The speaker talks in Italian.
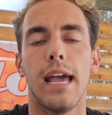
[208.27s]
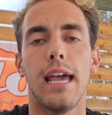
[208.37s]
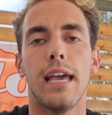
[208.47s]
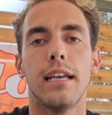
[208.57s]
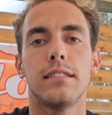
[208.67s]

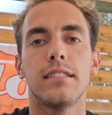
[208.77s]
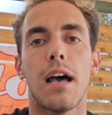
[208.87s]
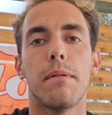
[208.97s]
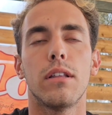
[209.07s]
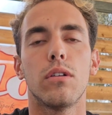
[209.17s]
E
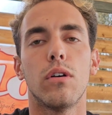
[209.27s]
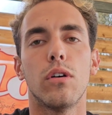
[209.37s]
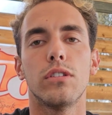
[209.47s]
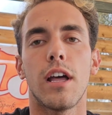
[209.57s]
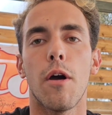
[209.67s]

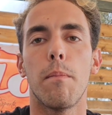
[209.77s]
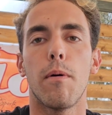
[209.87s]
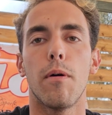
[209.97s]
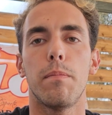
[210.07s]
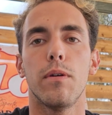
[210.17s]
sabato sarà un
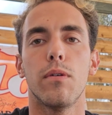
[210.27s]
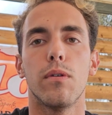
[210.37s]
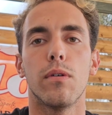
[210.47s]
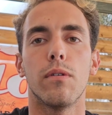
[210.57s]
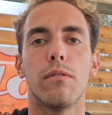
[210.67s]
po'
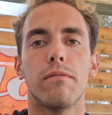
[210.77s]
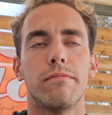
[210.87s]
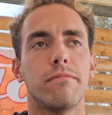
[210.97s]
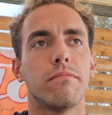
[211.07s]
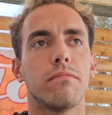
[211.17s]
più
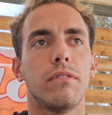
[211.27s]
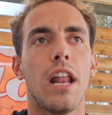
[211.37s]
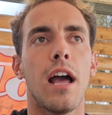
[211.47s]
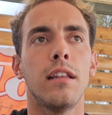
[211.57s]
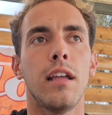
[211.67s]

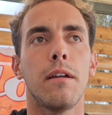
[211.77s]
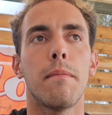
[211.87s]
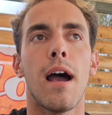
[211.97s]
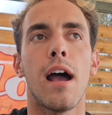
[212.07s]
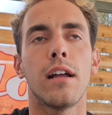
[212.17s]
grande,
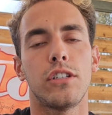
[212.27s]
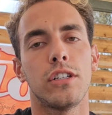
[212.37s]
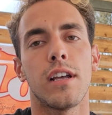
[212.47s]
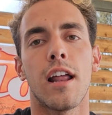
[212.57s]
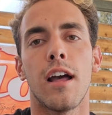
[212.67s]
ma
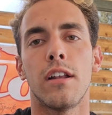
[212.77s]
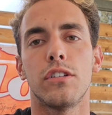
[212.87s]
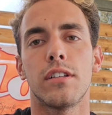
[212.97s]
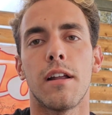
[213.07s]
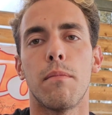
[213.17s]
ci sarà,
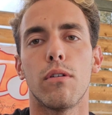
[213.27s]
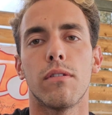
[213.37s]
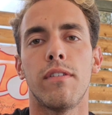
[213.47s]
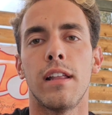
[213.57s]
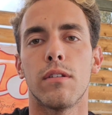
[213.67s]
ci sarà
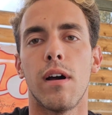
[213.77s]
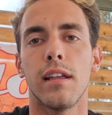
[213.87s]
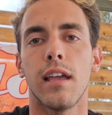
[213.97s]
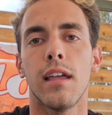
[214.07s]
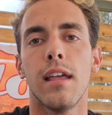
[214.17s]
molto vento
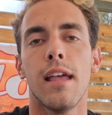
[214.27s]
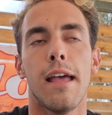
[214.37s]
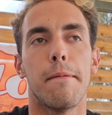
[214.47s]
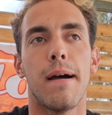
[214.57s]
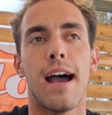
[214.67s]
anche.
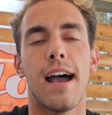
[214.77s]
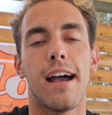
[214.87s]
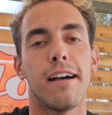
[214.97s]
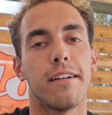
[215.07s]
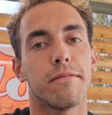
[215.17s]

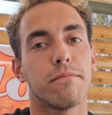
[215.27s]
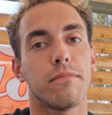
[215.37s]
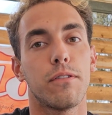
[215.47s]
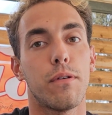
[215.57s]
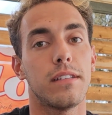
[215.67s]
Ma
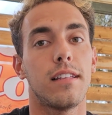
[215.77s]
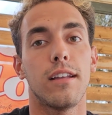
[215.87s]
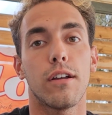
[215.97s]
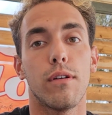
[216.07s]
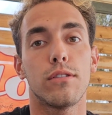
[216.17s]

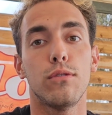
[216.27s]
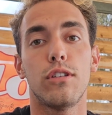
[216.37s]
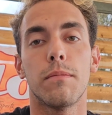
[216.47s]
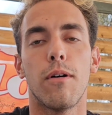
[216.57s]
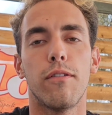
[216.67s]
queste,
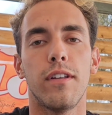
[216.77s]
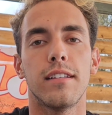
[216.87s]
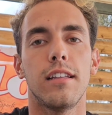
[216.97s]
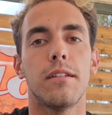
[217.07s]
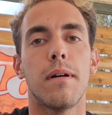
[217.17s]
quest'ultimo
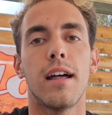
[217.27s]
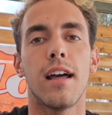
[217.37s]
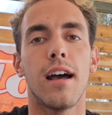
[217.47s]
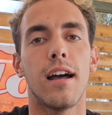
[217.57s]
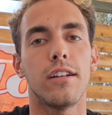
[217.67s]
fine
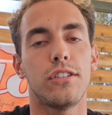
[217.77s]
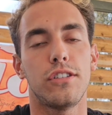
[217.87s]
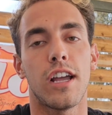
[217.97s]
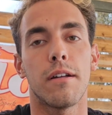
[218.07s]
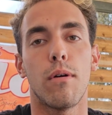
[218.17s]
settimana
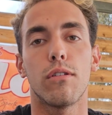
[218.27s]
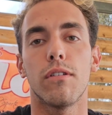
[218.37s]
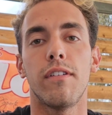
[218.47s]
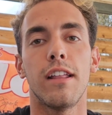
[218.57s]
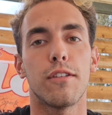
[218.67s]
c'era
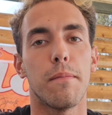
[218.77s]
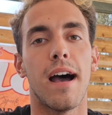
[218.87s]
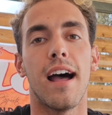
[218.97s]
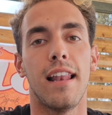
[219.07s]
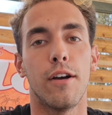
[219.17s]
molto vento,
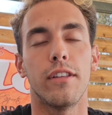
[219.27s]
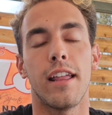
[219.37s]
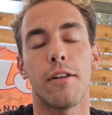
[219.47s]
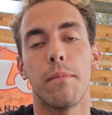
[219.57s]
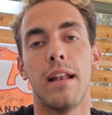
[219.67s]
ma le onde
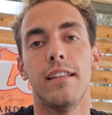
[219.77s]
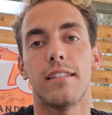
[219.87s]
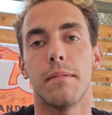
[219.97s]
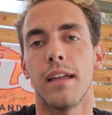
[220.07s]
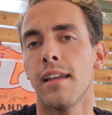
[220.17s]
erano
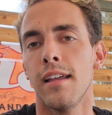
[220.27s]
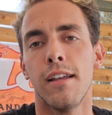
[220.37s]
bellissime.